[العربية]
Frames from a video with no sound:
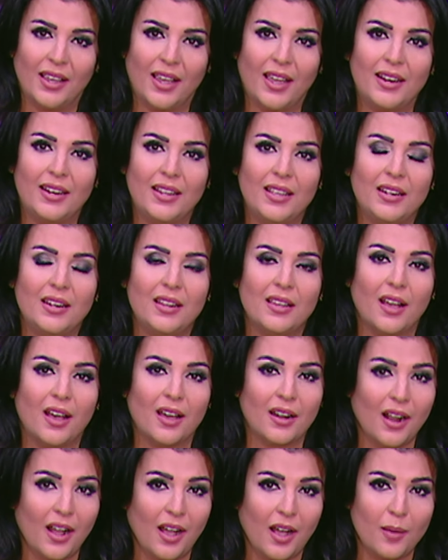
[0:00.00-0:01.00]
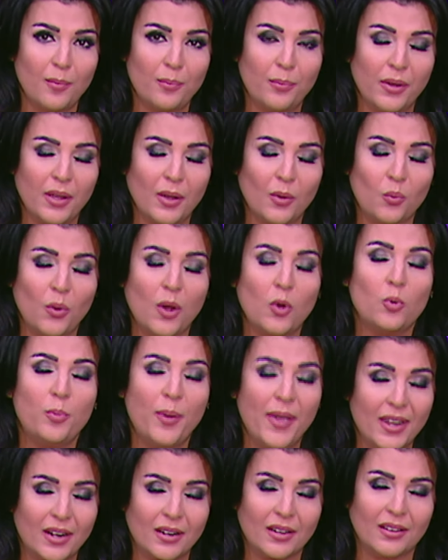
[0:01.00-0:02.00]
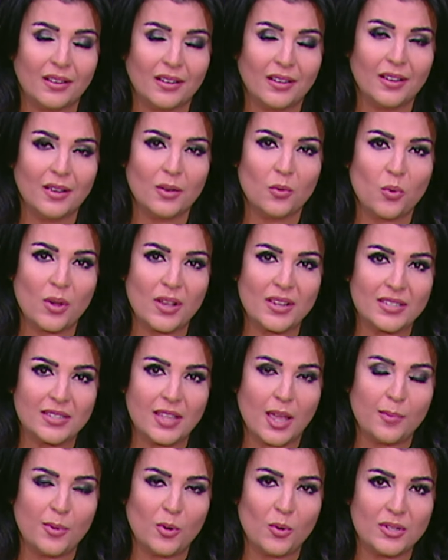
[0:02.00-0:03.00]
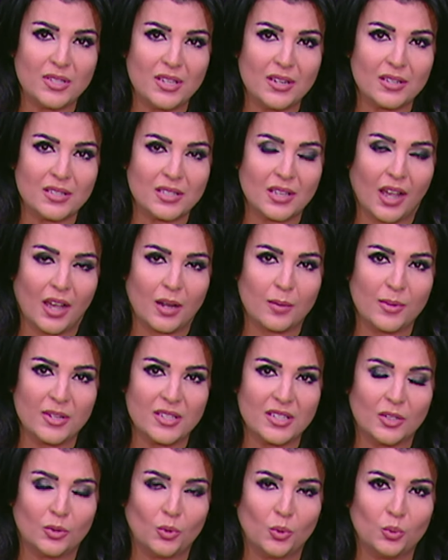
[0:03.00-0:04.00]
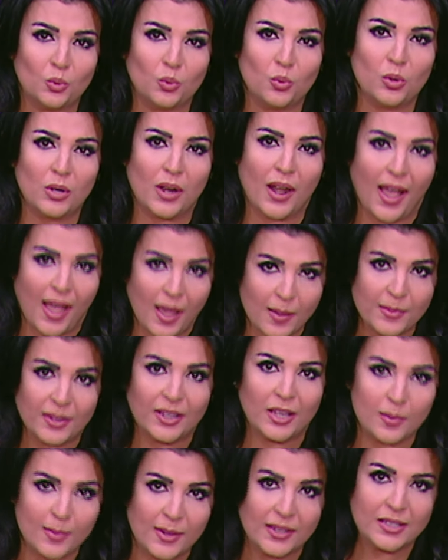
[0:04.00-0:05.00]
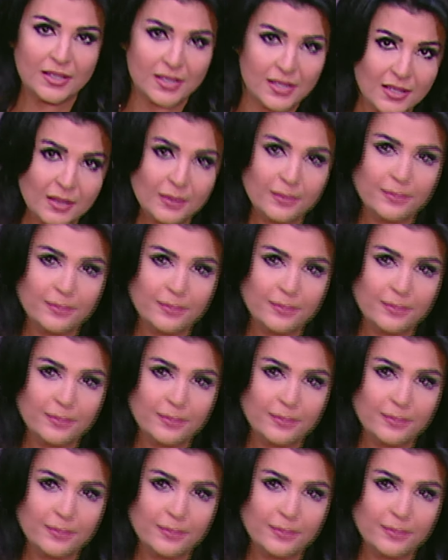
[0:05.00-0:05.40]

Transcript: خليني ارحب وابارك واستقبل وزير الصحه المصري دكتور احمد عمادتي